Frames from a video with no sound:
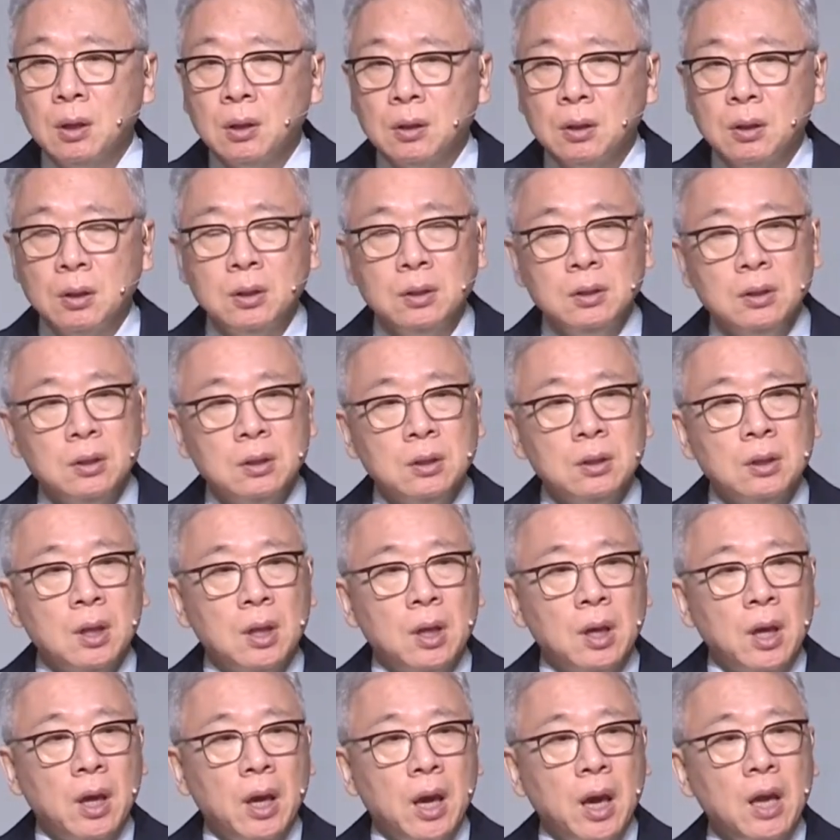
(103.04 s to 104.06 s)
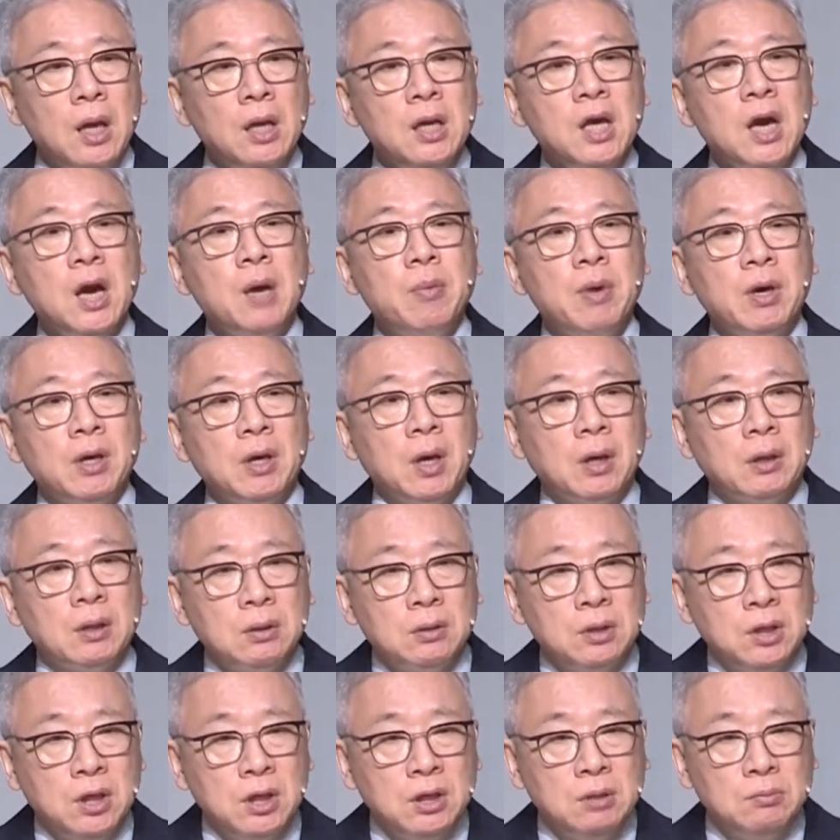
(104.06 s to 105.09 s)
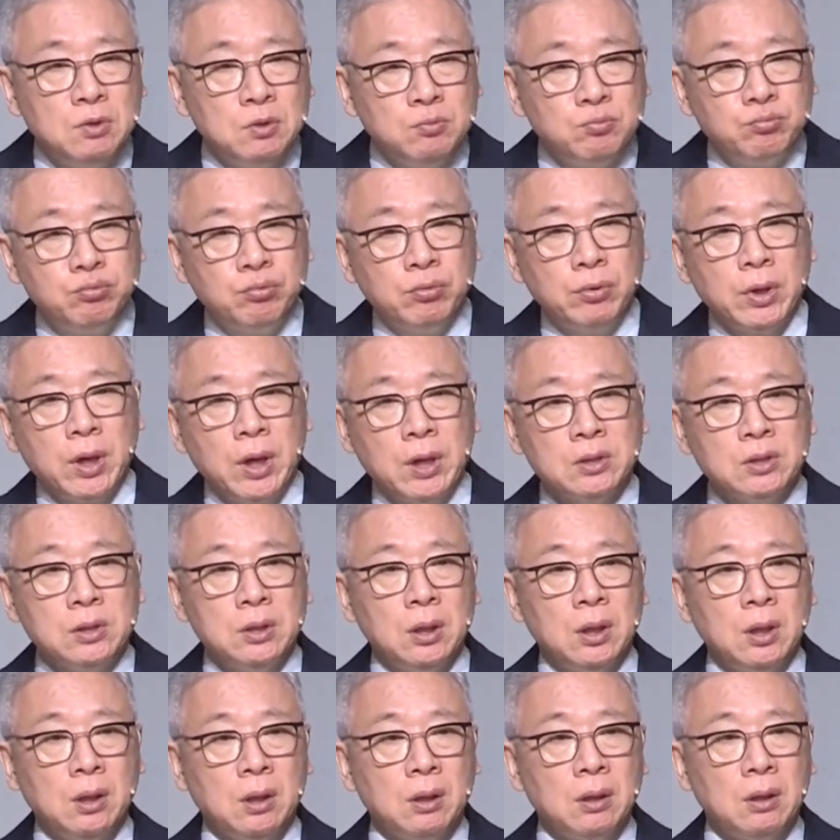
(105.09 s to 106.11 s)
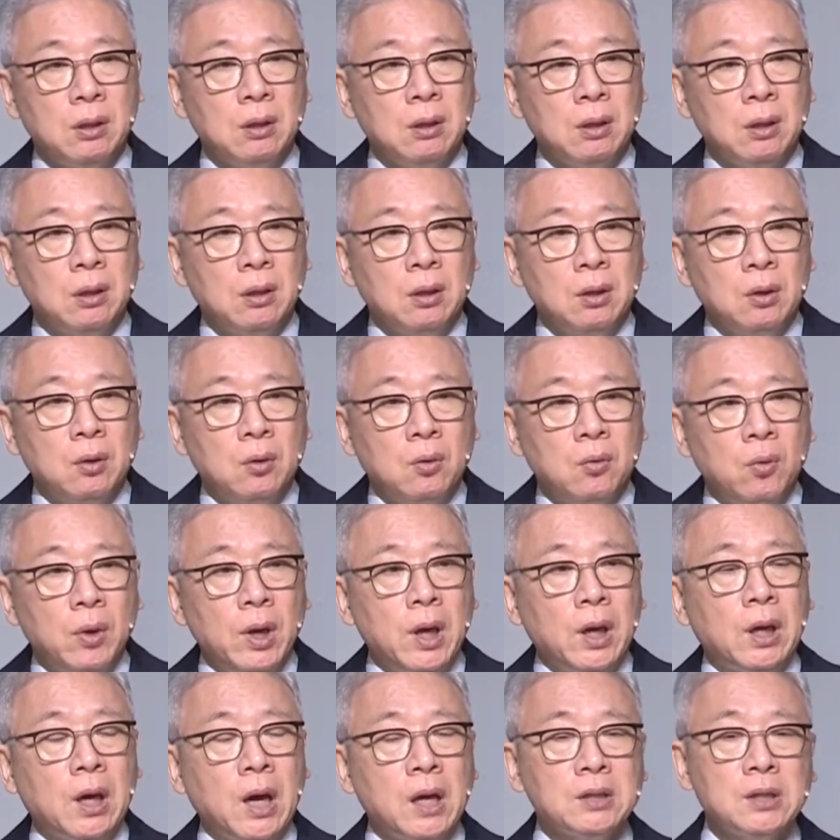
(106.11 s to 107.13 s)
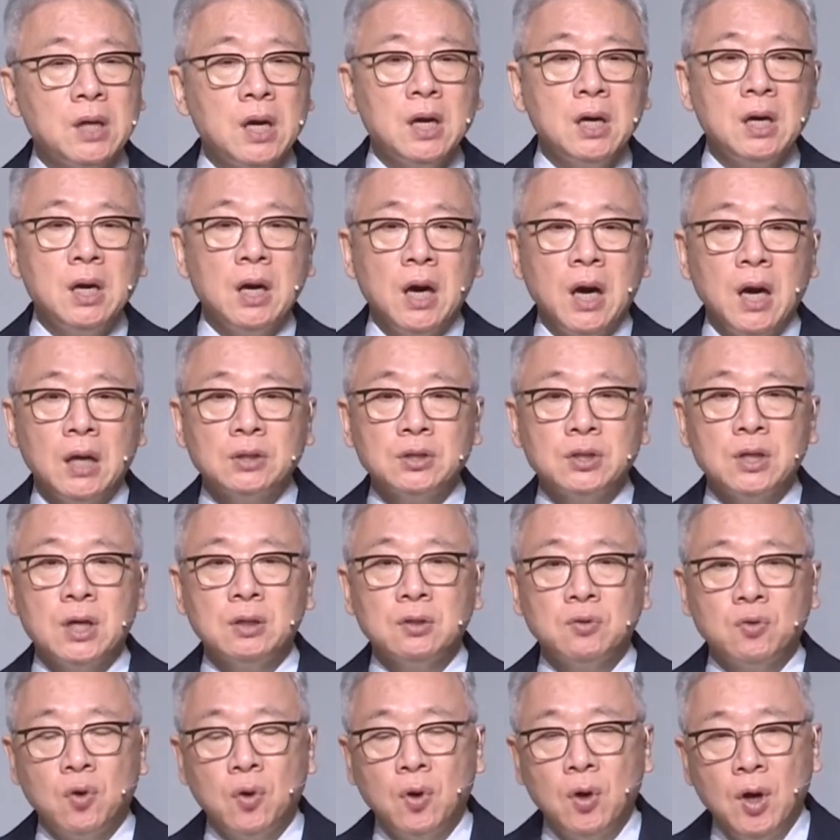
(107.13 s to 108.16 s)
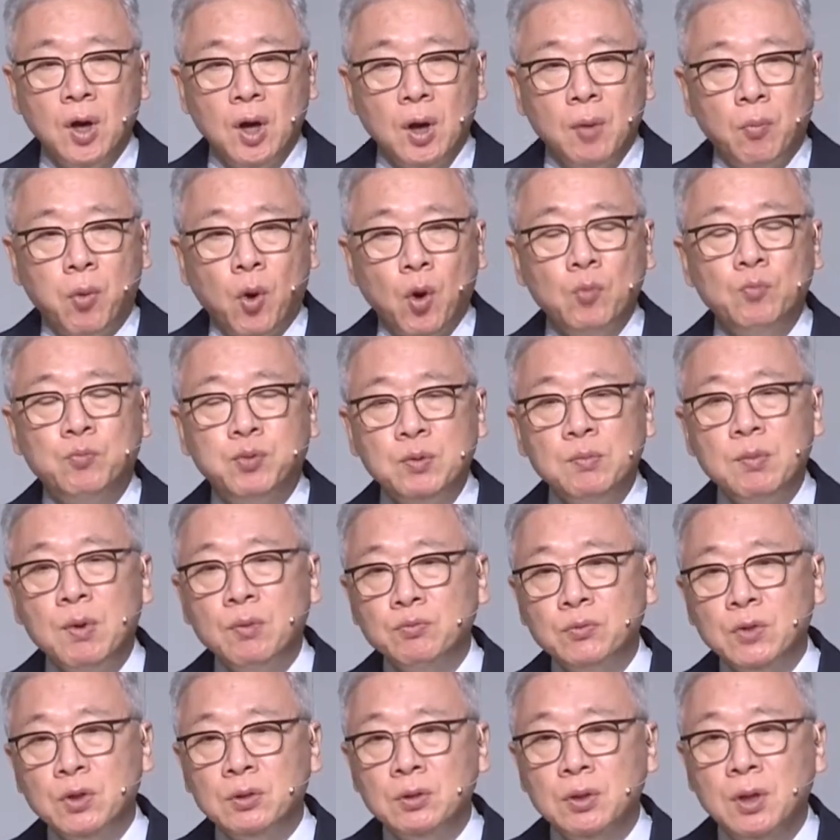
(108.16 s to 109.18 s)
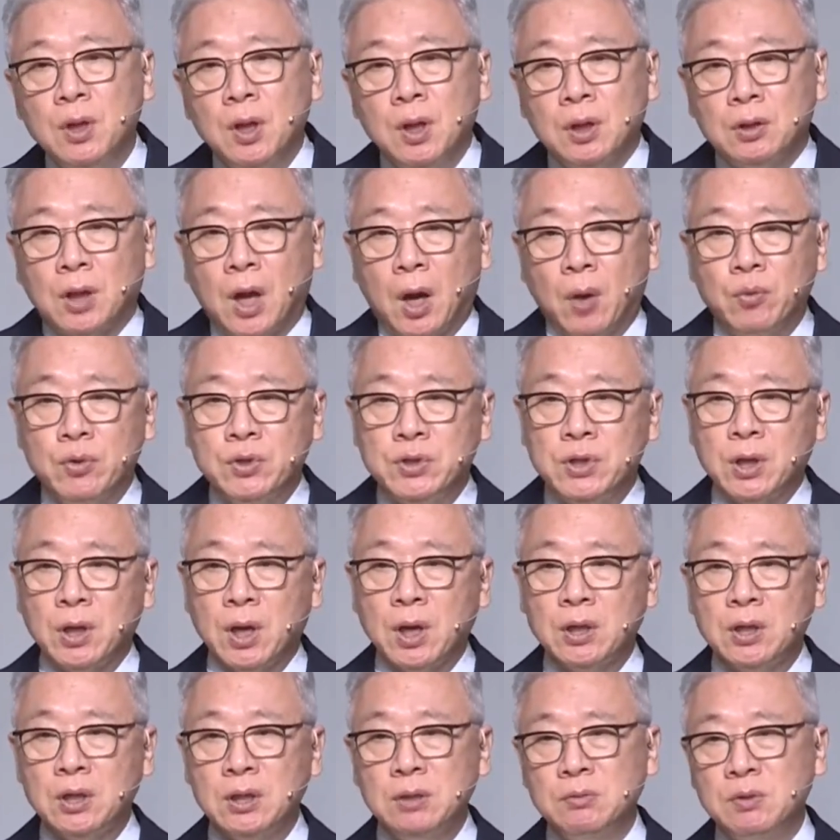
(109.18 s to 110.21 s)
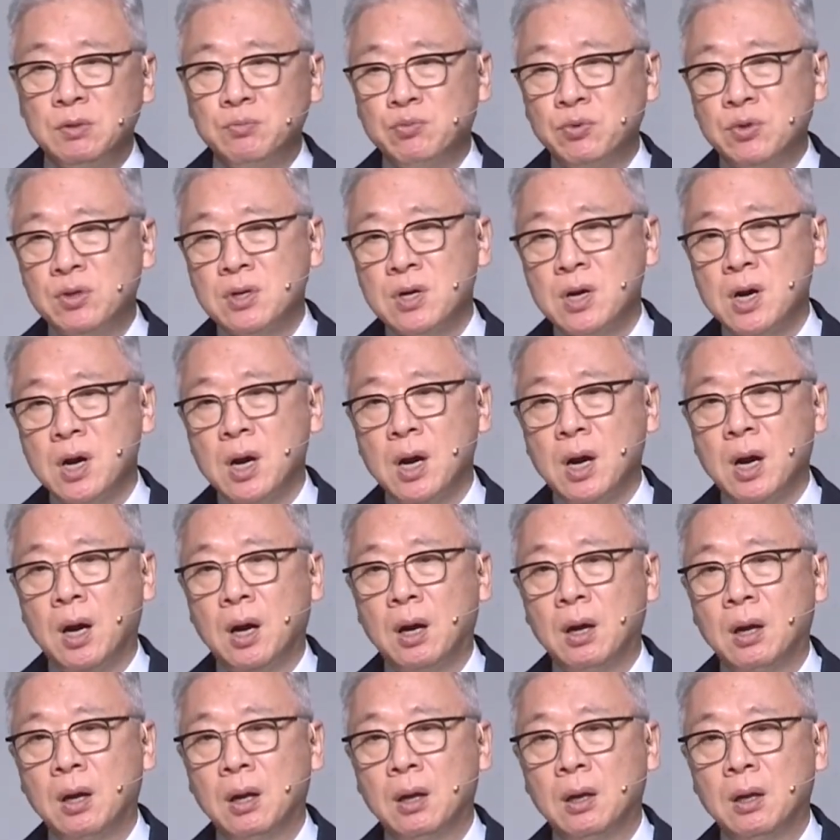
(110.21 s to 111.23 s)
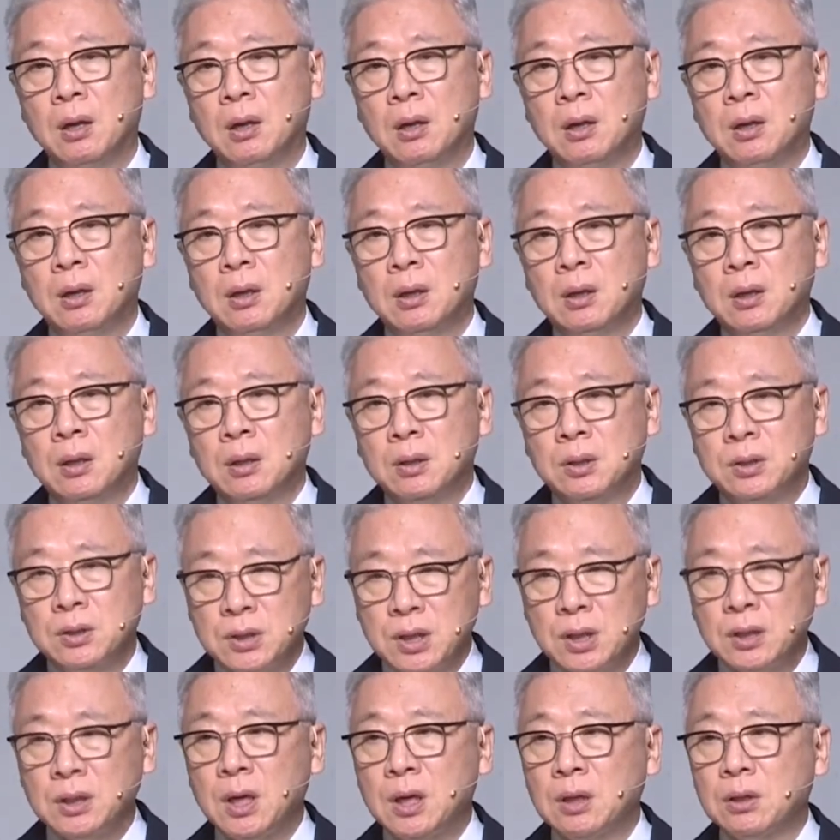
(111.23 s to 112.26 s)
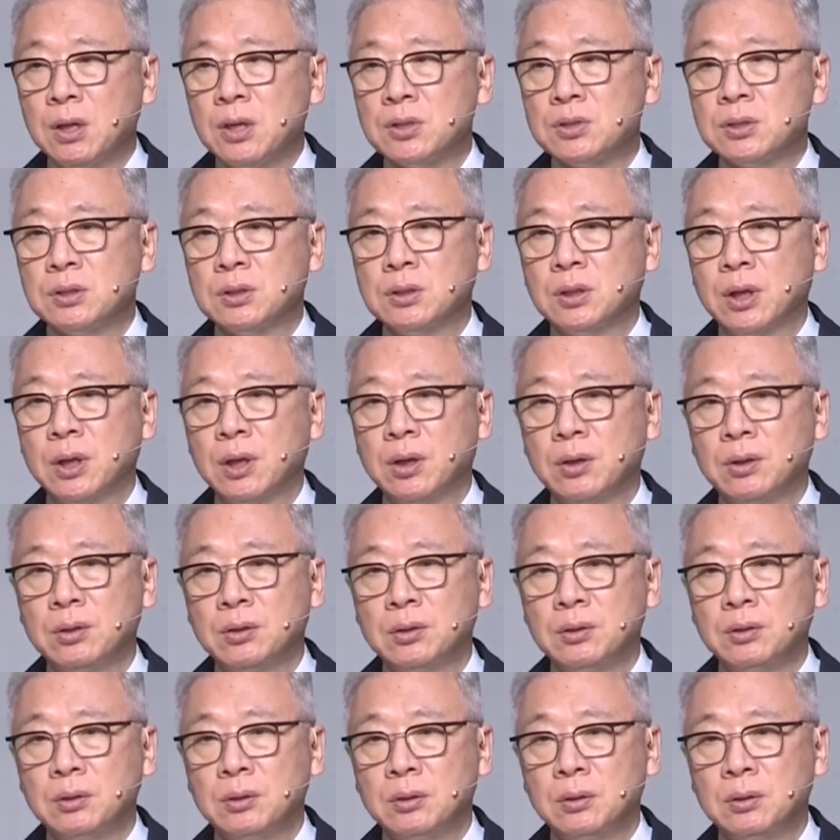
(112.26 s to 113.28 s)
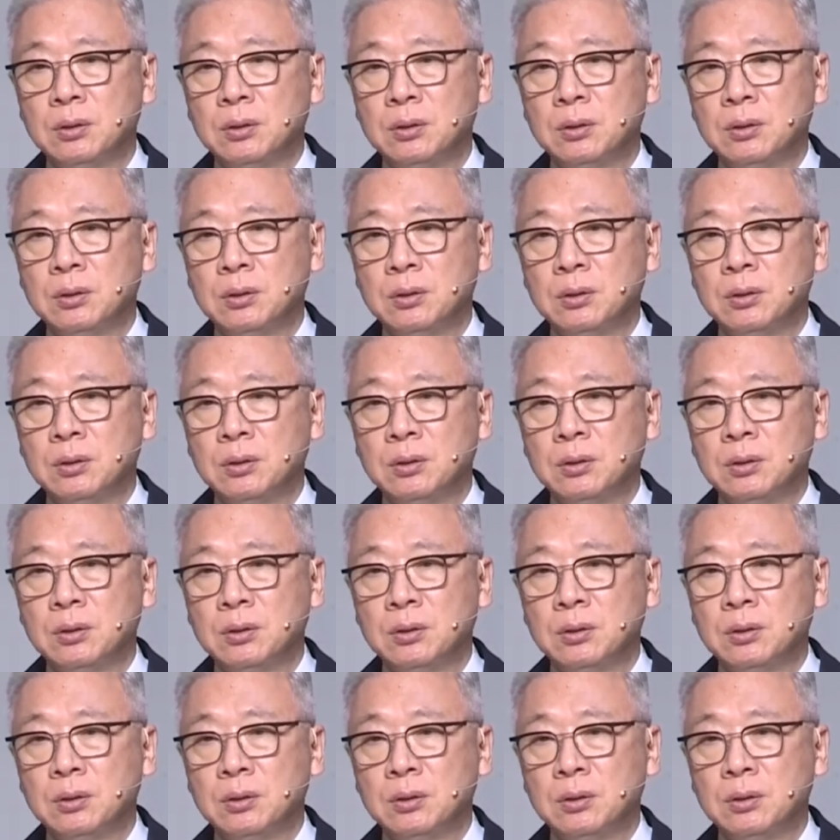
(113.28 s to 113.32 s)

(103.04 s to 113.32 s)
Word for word: 그런 엘리압에게 그 기름을 부어야지 왜 가장 하찮고 볼품없는 다윗에게 기름을 부을까? 그 생각을 했을 거예요.